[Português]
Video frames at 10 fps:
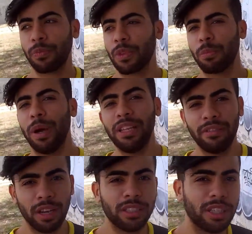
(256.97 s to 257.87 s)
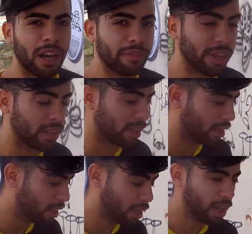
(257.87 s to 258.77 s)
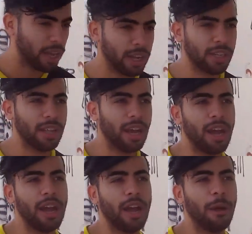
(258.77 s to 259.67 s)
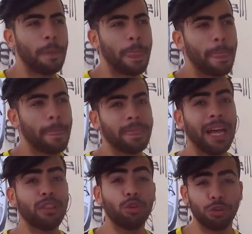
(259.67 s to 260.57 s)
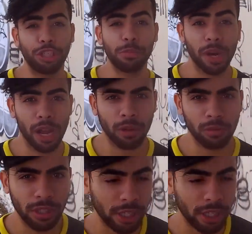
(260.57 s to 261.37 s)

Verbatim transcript: pé de vela de chaveta, era da, da Trust branco, de